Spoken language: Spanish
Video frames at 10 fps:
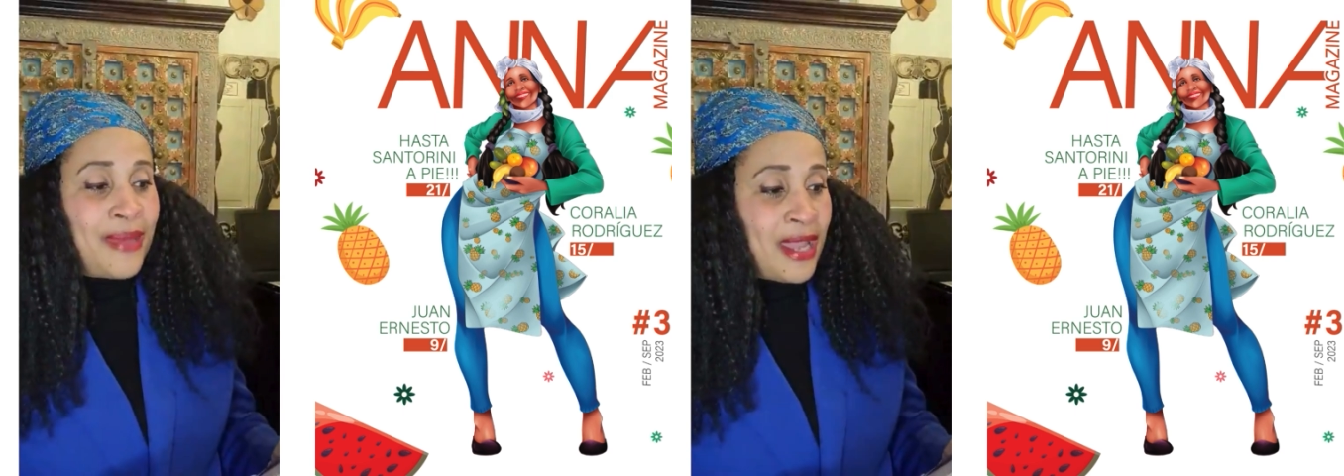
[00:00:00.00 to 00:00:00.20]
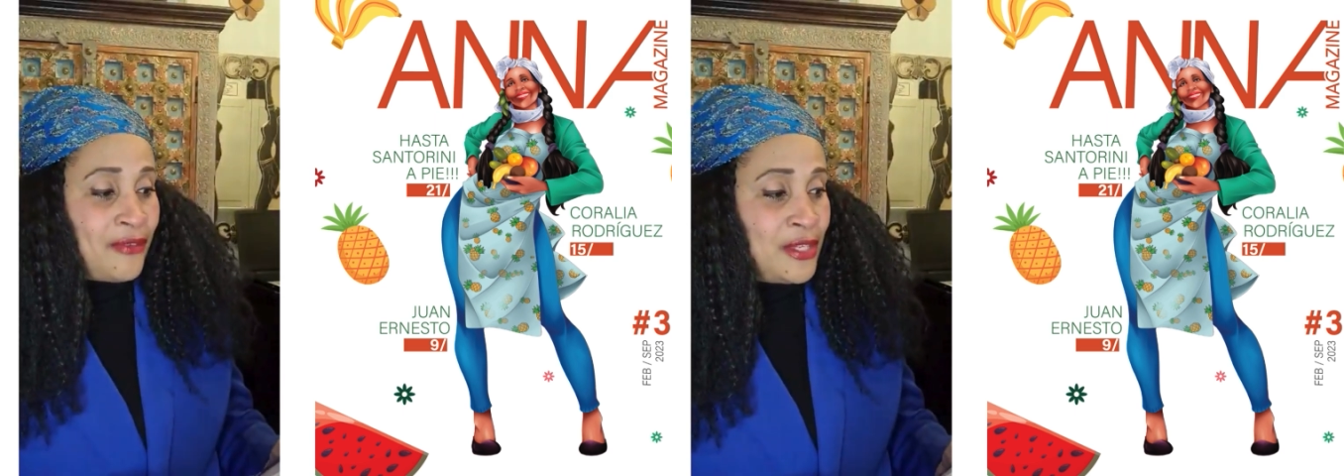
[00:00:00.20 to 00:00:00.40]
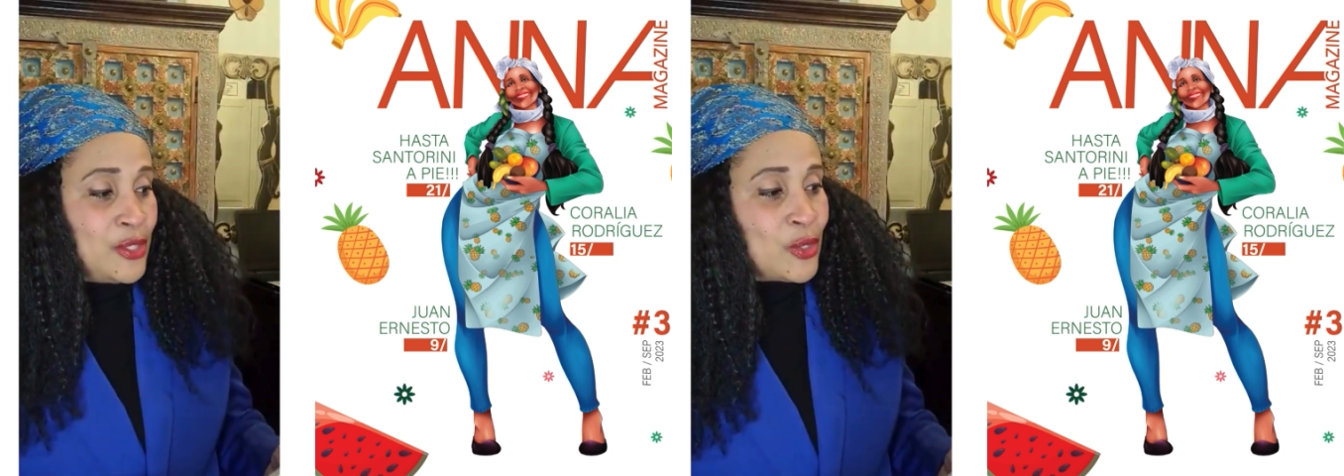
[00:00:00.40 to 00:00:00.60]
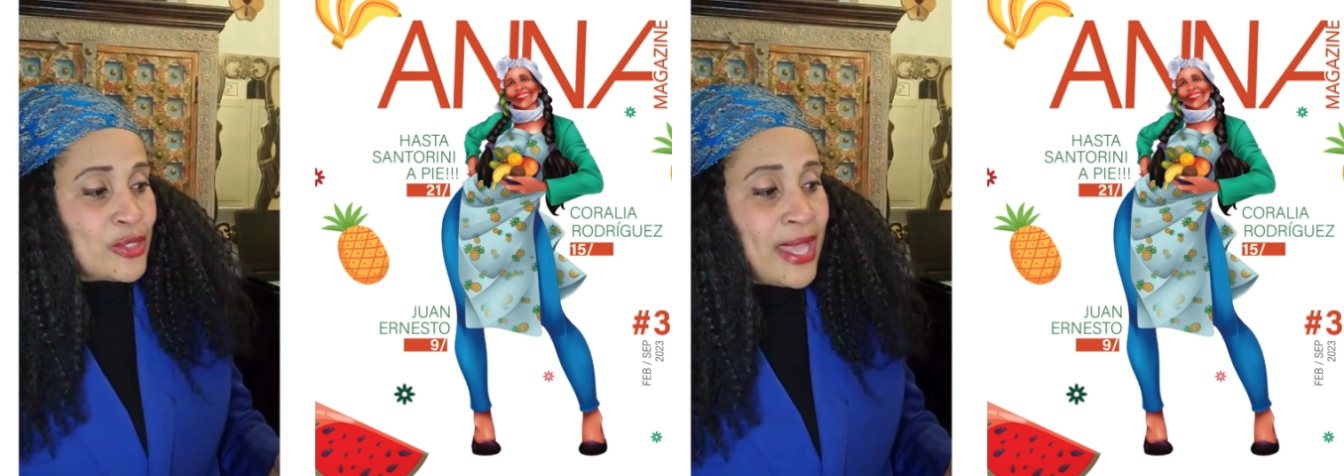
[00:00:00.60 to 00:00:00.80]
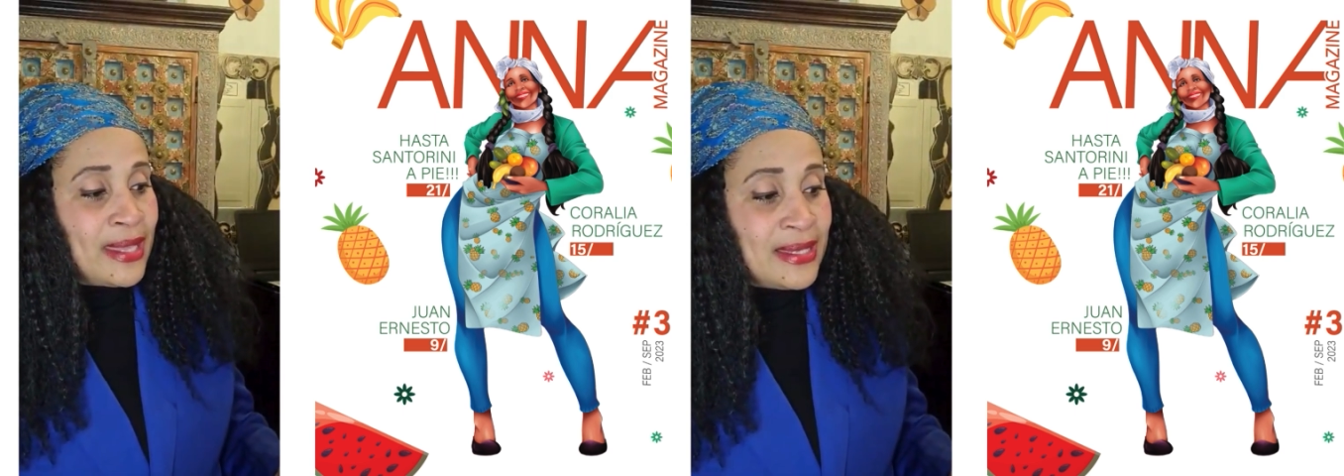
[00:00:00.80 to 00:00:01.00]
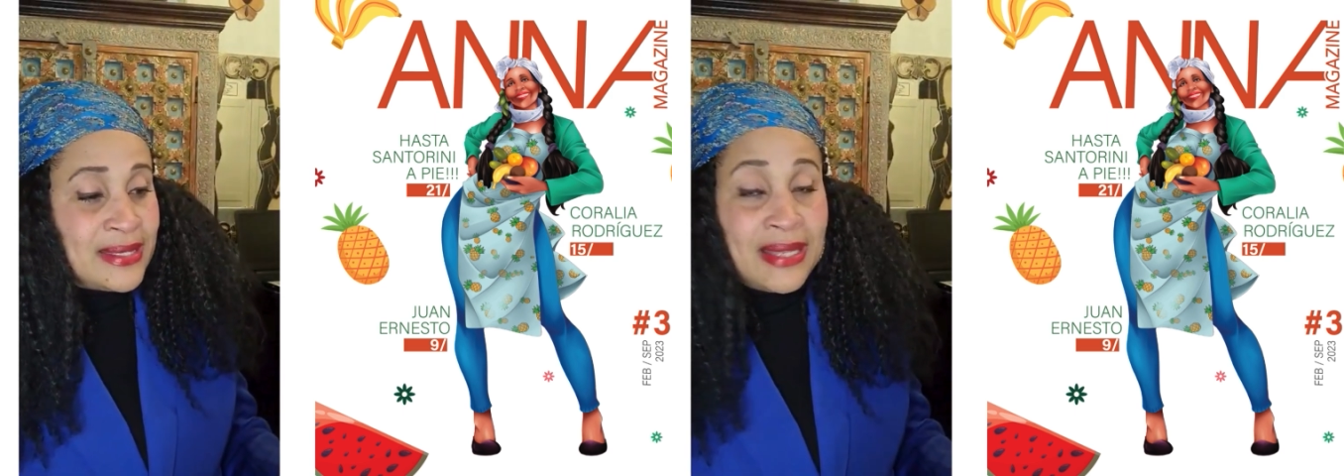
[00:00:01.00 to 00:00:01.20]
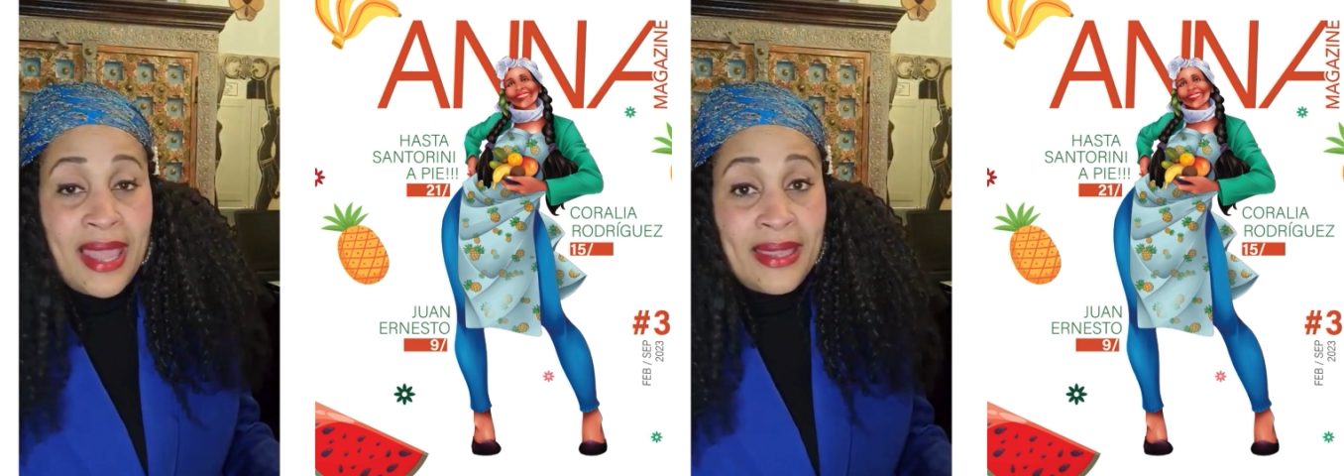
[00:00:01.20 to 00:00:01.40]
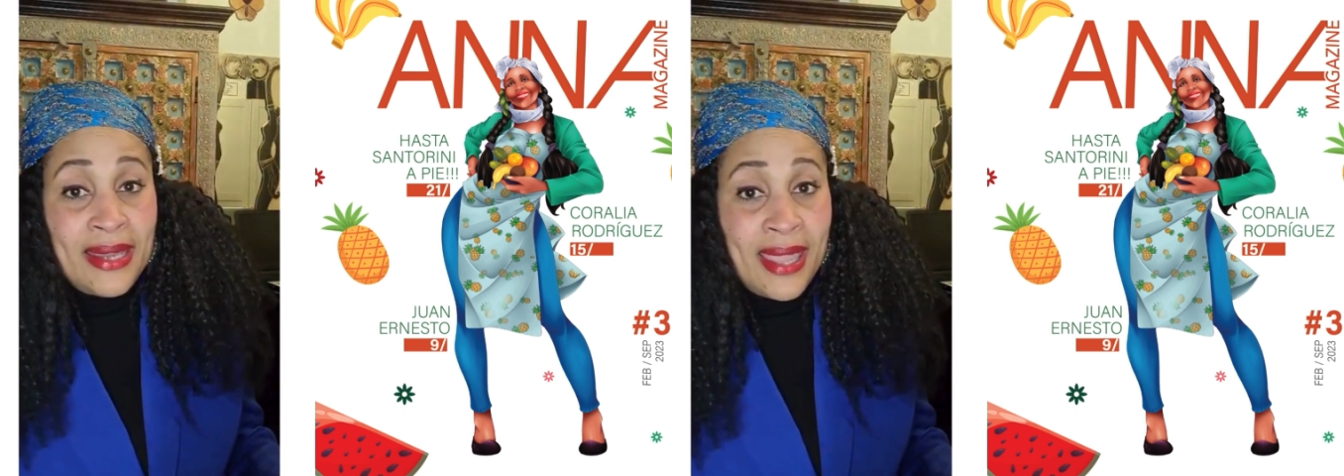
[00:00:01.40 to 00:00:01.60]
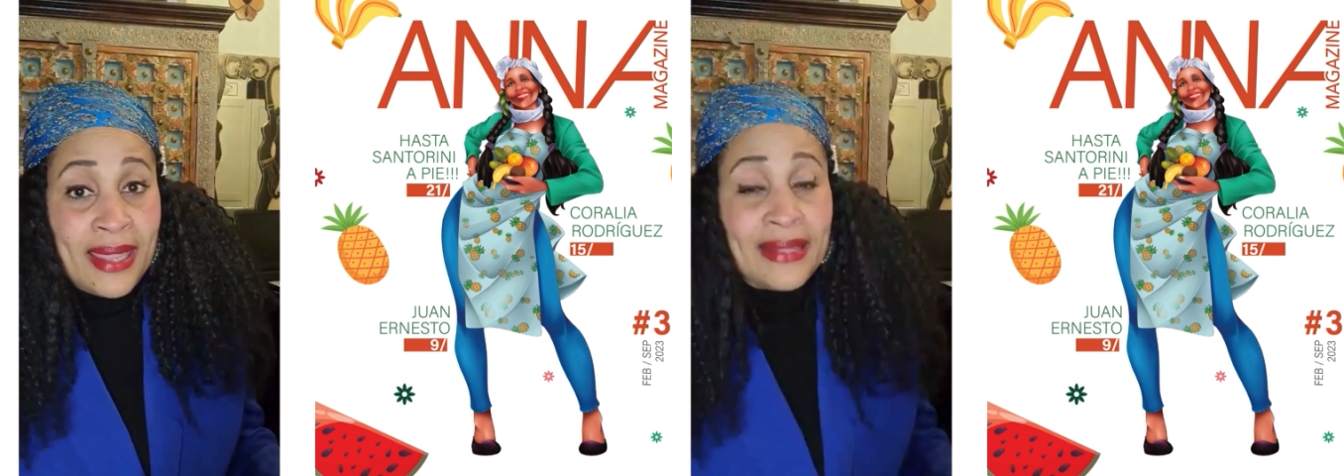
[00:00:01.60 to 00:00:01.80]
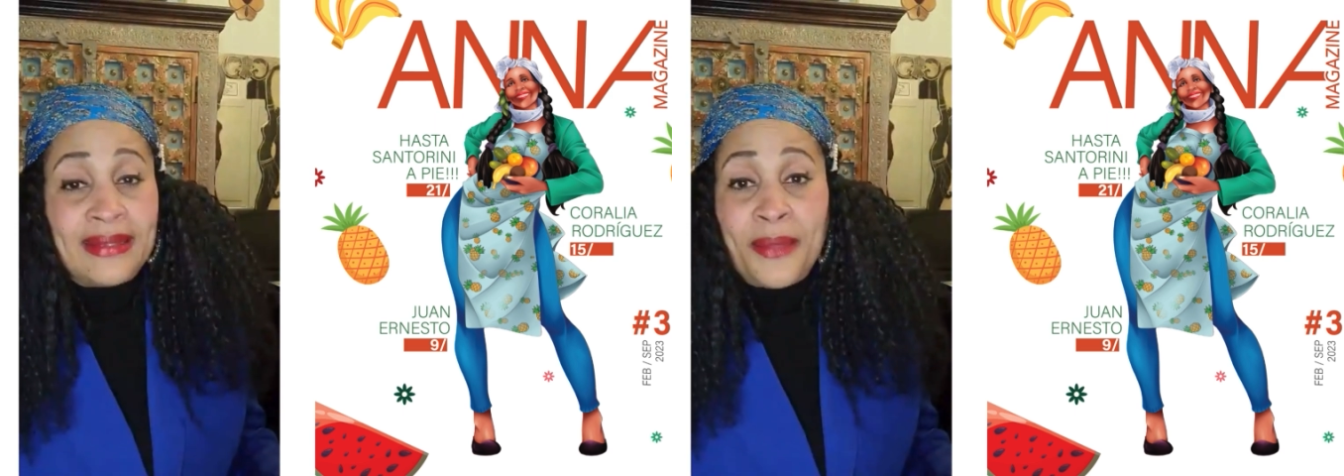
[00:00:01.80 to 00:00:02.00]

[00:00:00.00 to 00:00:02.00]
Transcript: maravillosa isla griega.